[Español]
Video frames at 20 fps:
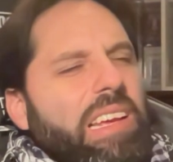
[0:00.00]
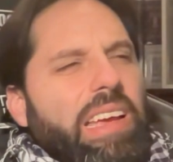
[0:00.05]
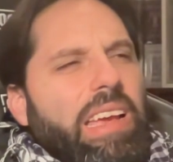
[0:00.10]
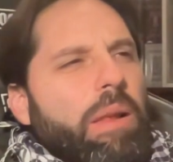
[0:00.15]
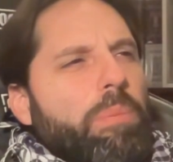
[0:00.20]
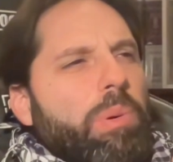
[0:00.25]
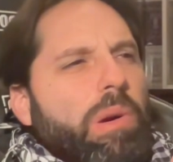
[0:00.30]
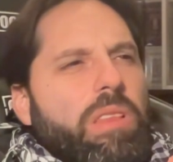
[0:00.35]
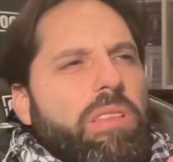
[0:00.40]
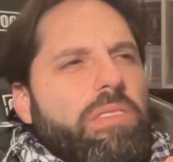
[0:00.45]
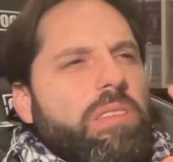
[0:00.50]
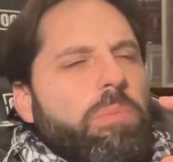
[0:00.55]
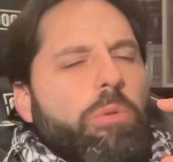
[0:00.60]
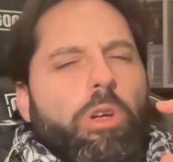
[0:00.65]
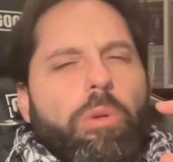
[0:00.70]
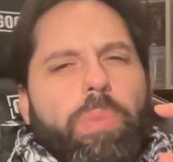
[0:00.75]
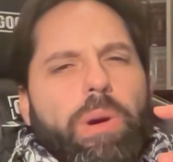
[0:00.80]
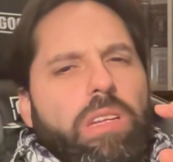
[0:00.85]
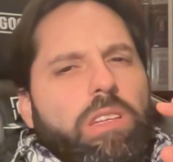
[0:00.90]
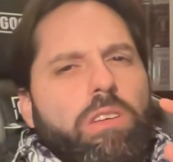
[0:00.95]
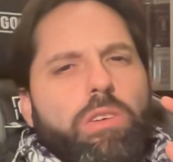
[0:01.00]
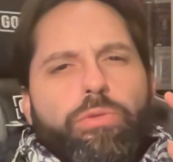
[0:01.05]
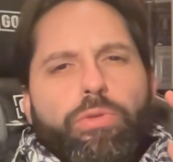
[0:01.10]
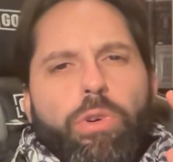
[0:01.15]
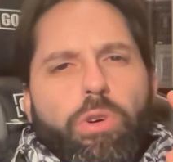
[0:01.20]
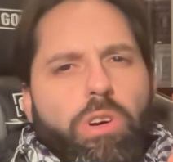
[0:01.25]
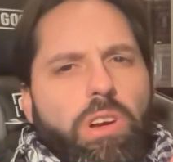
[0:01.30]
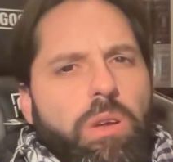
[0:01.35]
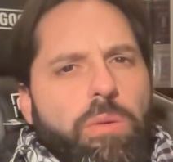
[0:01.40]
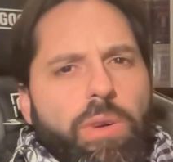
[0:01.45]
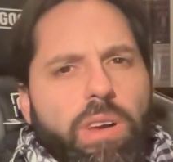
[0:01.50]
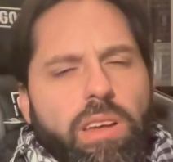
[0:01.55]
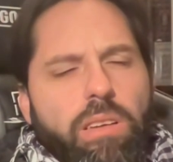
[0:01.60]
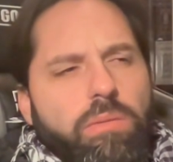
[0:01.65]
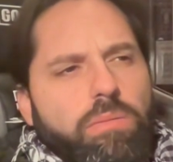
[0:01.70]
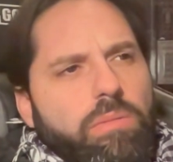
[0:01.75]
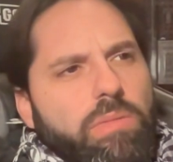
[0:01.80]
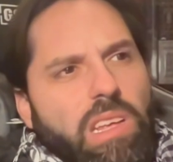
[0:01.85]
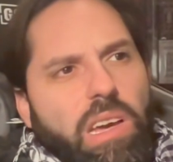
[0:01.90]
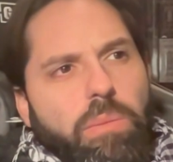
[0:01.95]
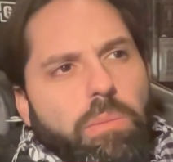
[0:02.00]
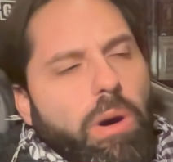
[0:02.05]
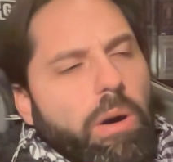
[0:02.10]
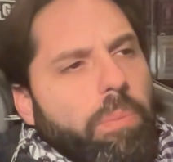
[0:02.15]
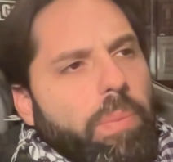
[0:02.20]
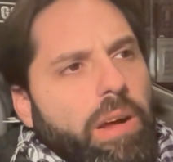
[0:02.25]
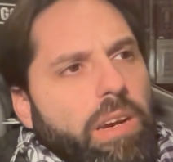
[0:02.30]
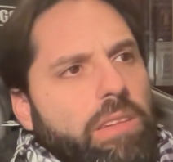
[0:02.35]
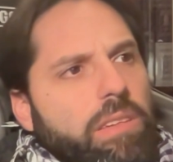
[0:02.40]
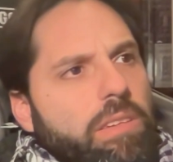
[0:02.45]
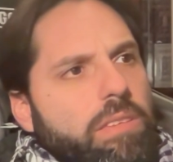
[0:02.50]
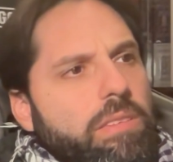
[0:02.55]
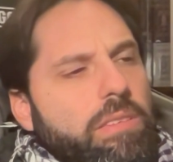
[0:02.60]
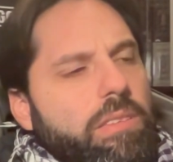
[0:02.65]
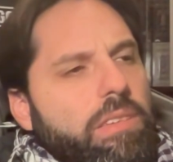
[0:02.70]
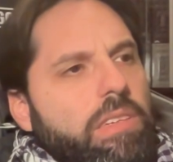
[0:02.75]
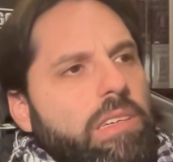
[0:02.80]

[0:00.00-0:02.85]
El principio del partido fue horrible de ambas partes.